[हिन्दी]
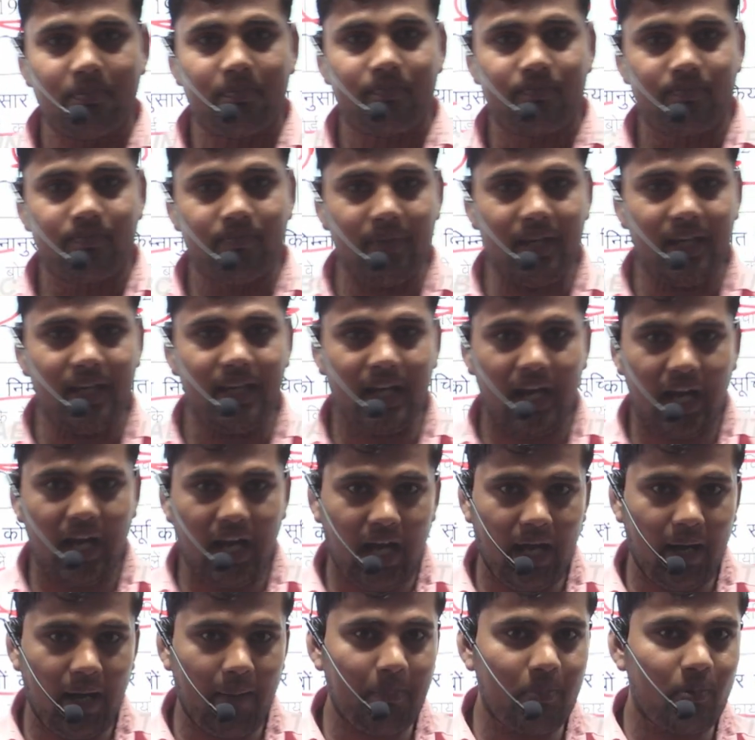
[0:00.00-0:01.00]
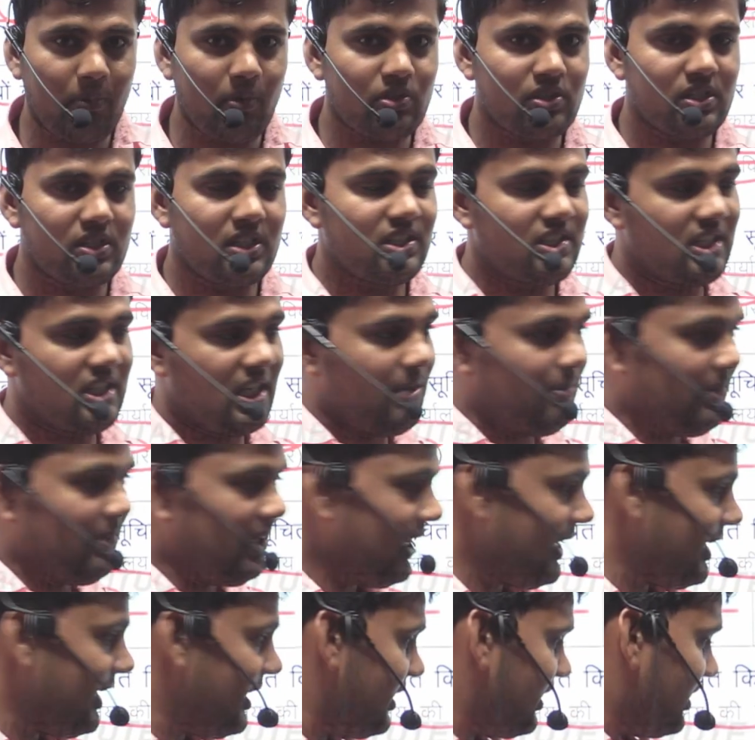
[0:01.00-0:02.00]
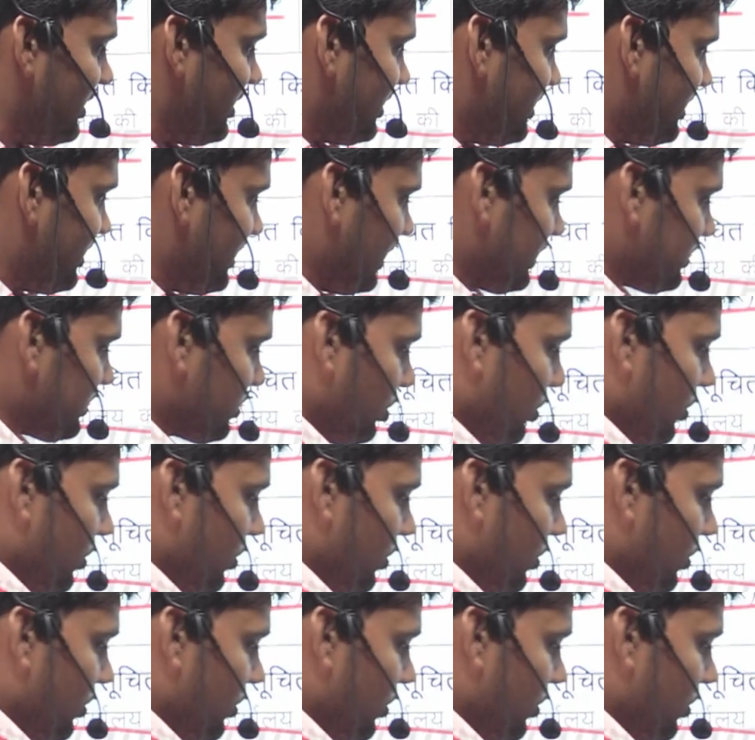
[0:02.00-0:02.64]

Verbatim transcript: में आपको सच्चाई मिलेगी या तो